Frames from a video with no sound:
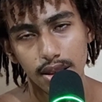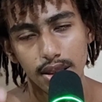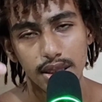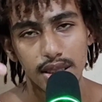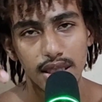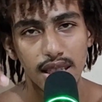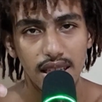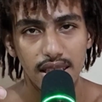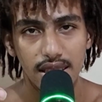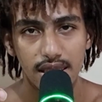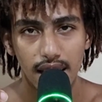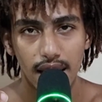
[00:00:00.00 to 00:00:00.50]

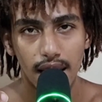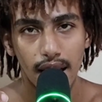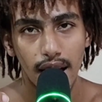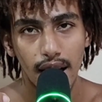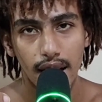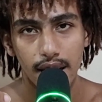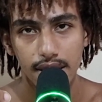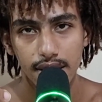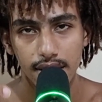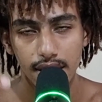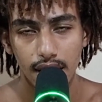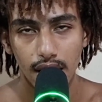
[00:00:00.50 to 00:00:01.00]
15
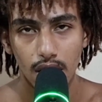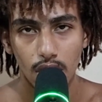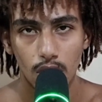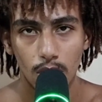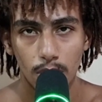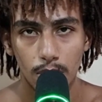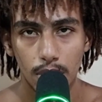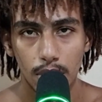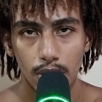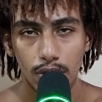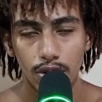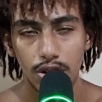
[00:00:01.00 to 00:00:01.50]
reais. Ela
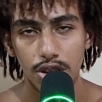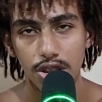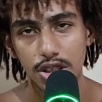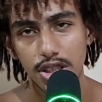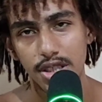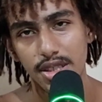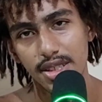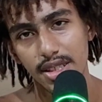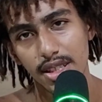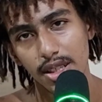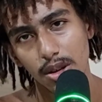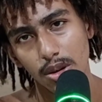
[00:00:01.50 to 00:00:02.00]
comprou um fone de
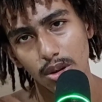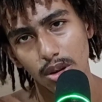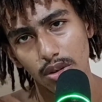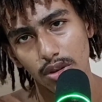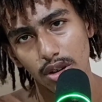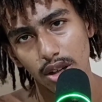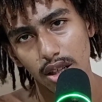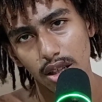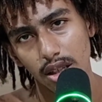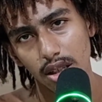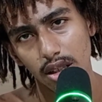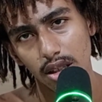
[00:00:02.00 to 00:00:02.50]
5, não
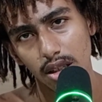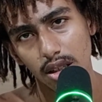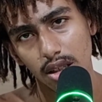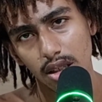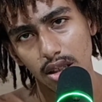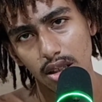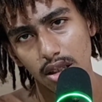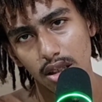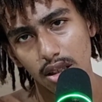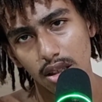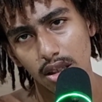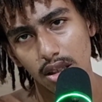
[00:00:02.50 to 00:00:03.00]
foi?
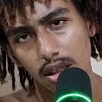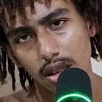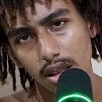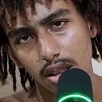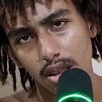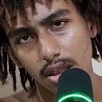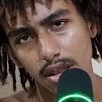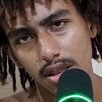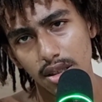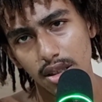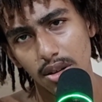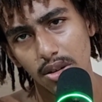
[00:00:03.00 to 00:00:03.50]

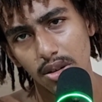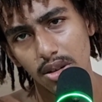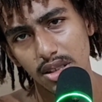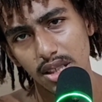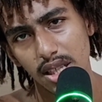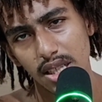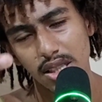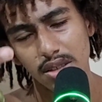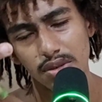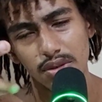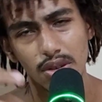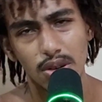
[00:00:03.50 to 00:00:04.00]
5 ou
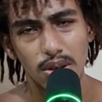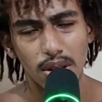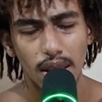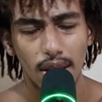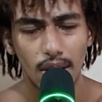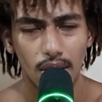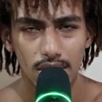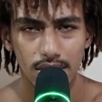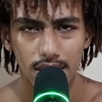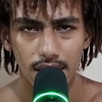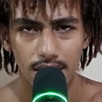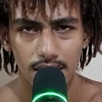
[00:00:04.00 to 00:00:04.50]
7 foi um
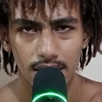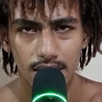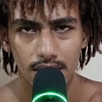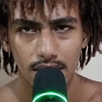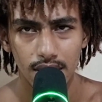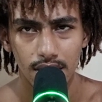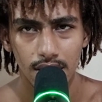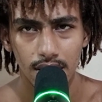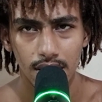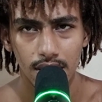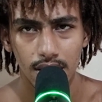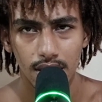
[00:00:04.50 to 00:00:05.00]
negócio assim.
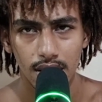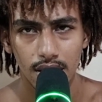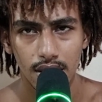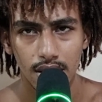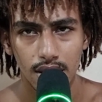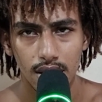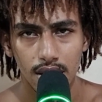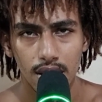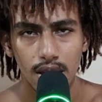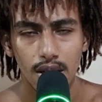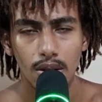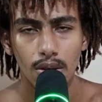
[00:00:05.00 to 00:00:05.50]

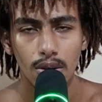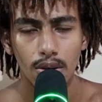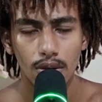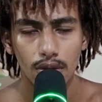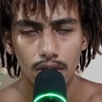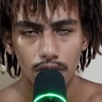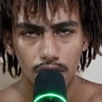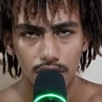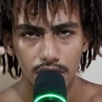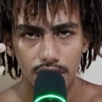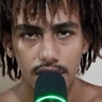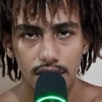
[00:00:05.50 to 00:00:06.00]
Um
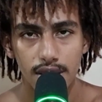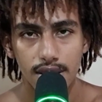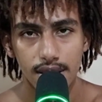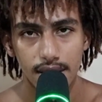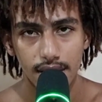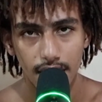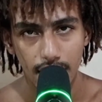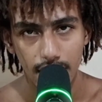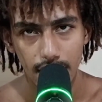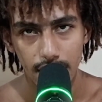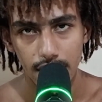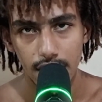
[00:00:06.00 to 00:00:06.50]
fone de
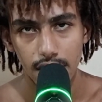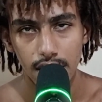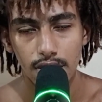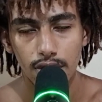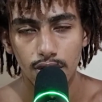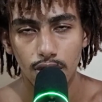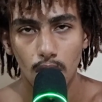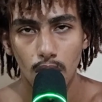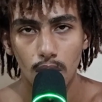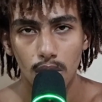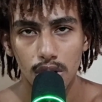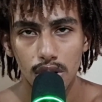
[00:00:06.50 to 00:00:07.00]
7 e
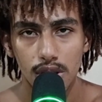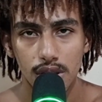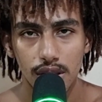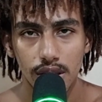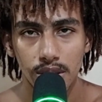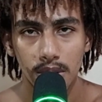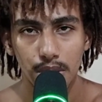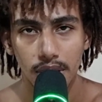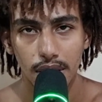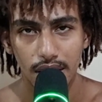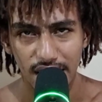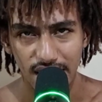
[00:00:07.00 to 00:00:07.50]
ficou
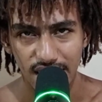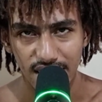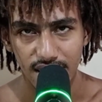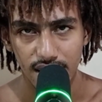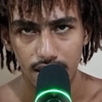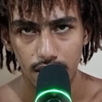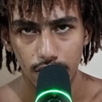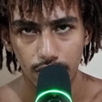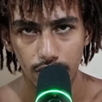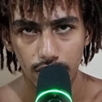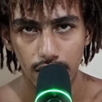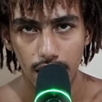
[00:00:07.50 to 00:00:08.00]
custando 15
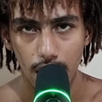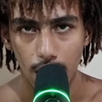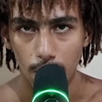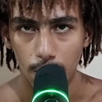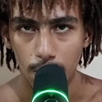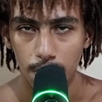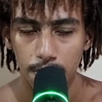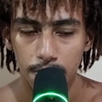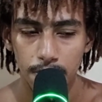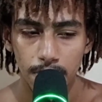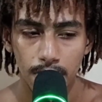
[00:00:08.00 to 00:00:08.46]
no final.